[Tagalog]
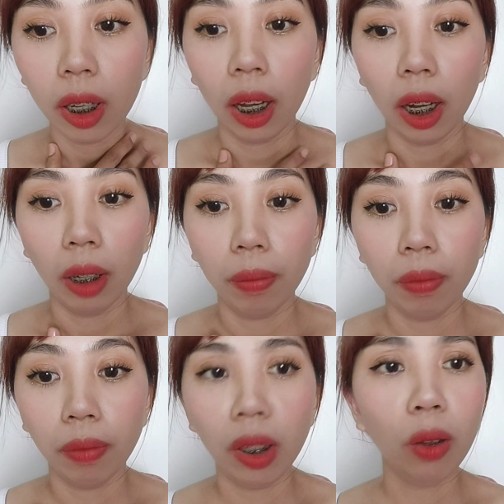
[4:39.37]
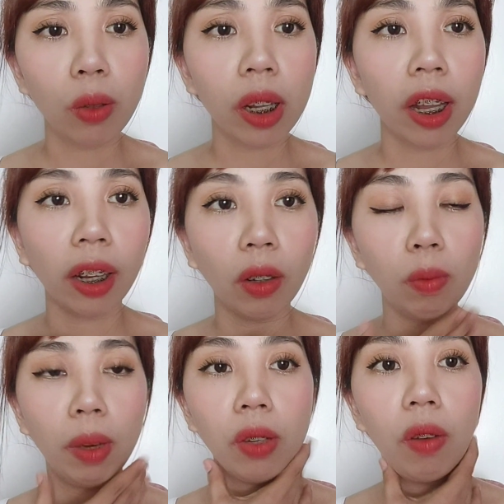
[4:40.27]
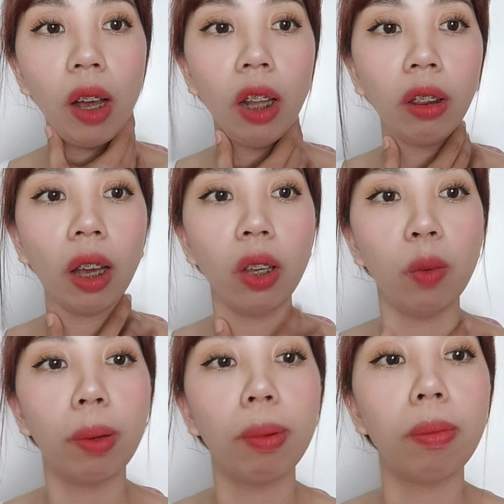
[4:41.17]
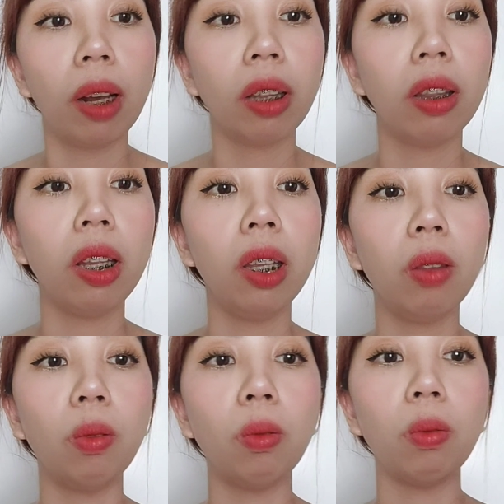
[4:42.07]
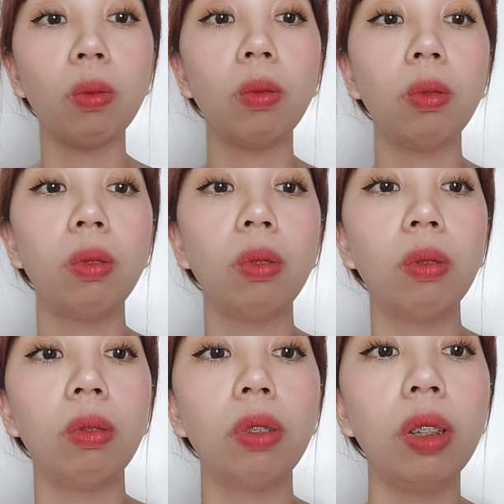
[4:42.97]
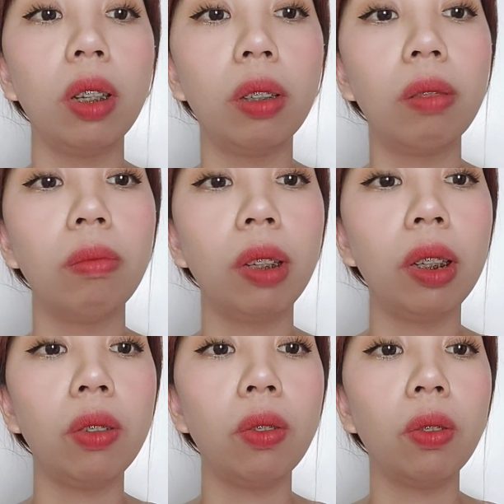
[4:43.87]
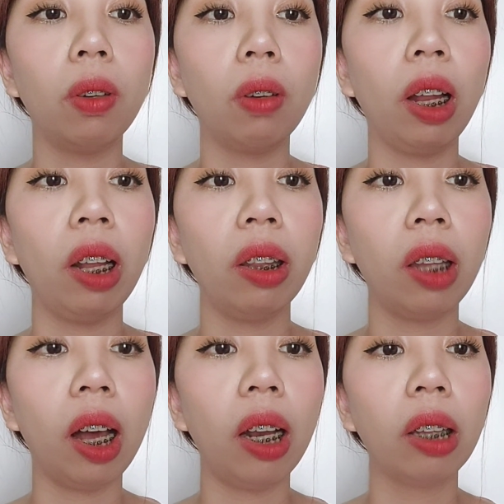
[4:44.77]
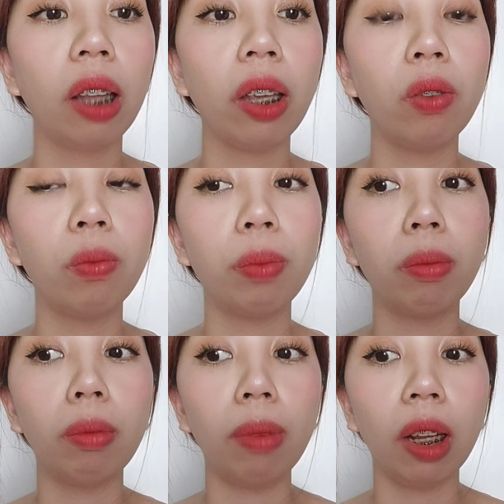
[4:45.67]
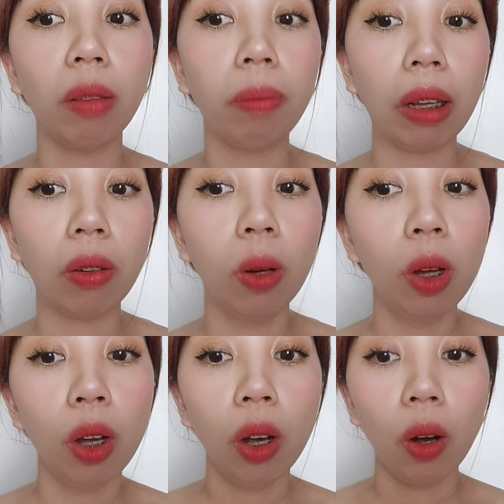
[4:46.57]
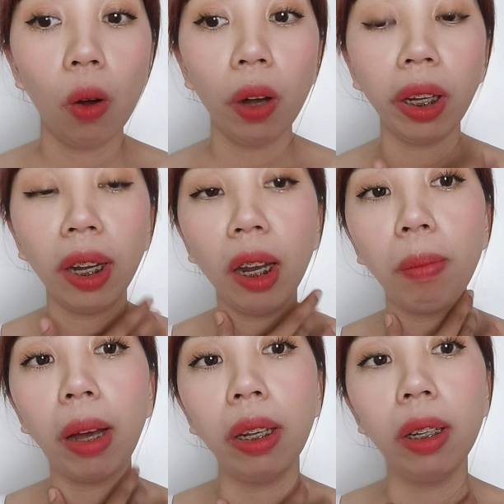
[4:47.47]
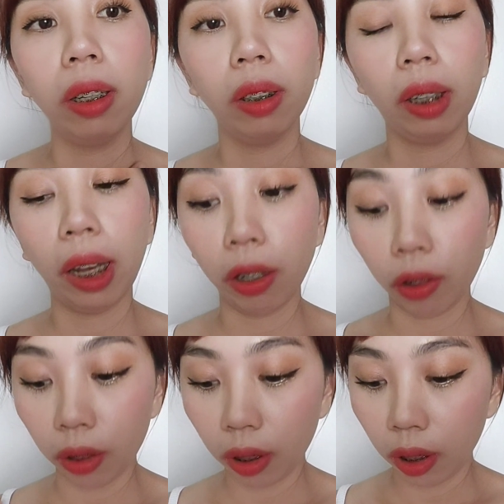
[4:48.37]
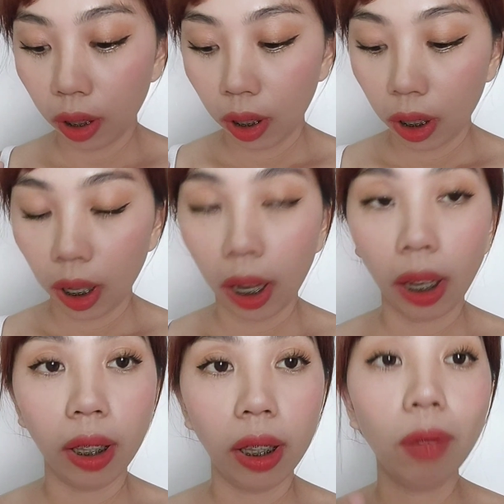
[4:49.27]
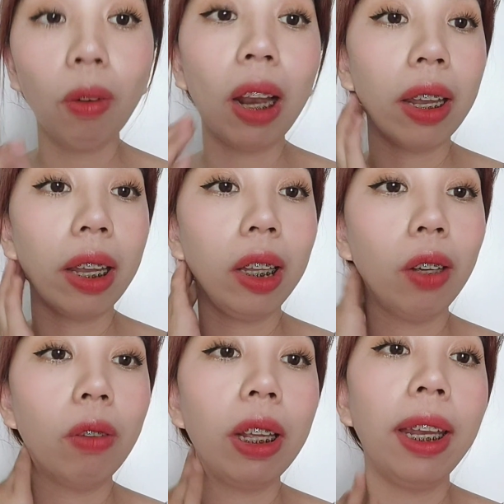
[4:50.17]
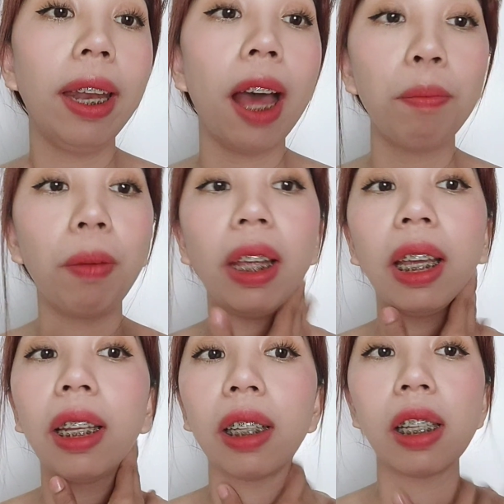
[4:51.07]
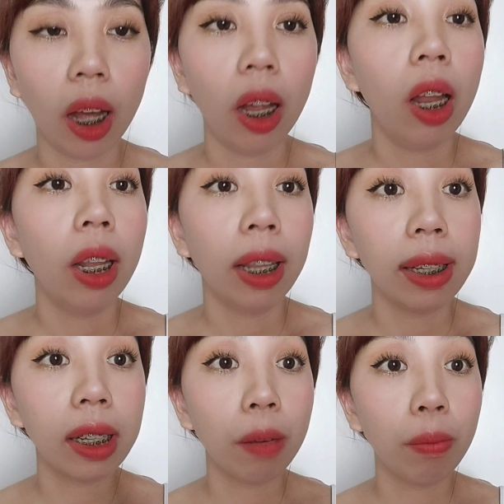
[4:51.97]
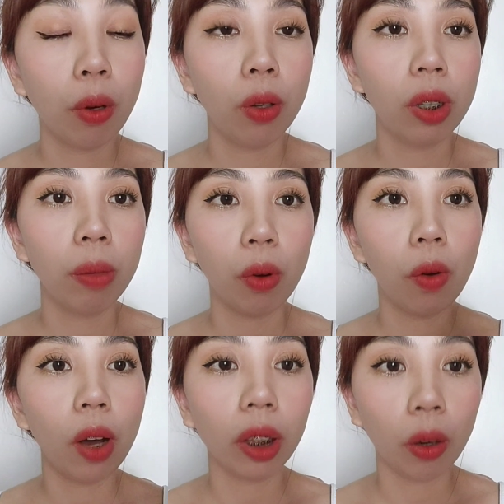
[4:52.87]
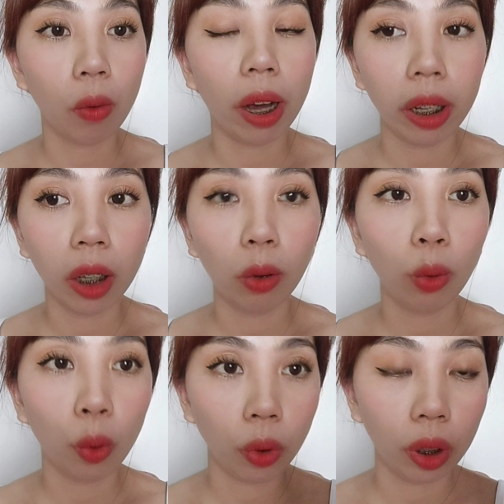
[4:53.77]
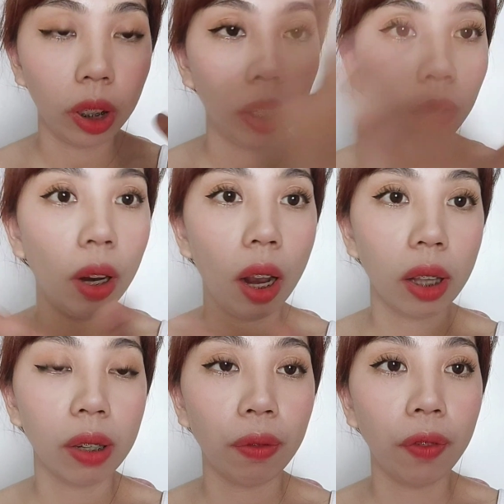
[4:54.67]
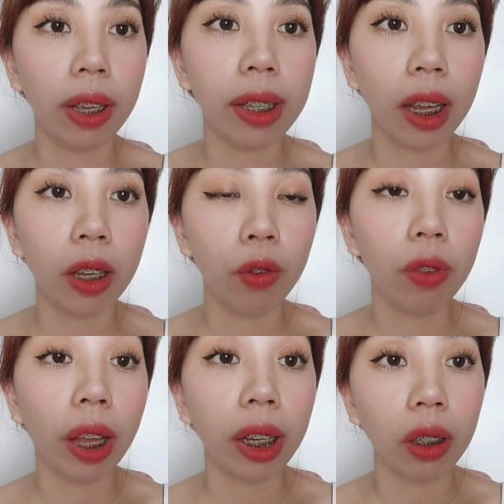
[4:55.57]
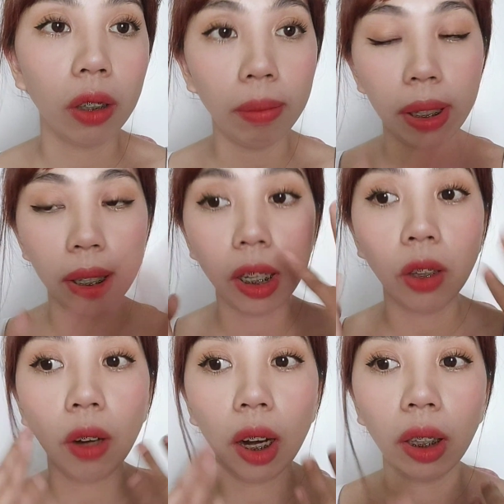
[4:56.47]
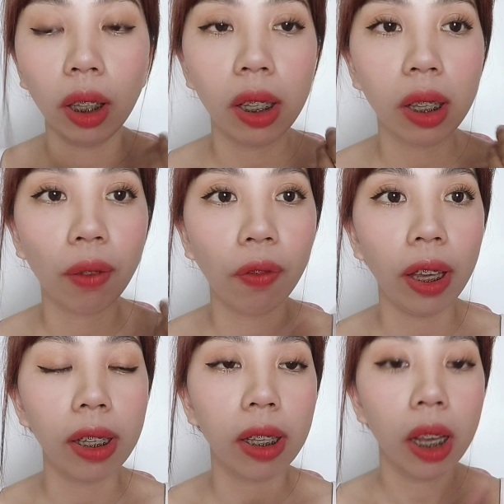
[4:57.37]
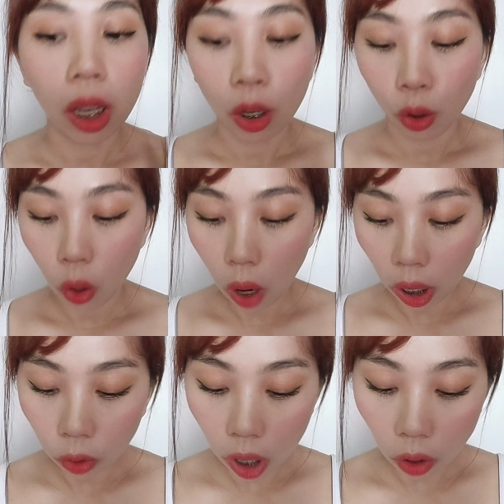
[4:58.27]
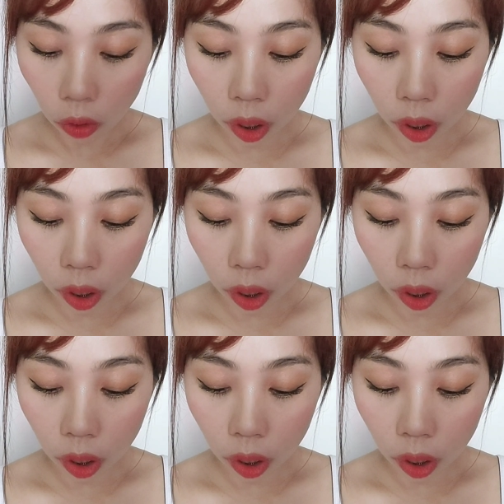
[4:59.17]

Um, dito sa neck ko, medyo halata yung pamamalat dito. Ayan, medyo halat na halata yung pamamalat. Pero, okay na naman ngayon. And wala na, hindi ko na yun ina-applyan kasi nagsasabon sa buong katawan, nagtutoner dito na lang sa face and yung night cream is dito na lang din sa face. So, ang una kong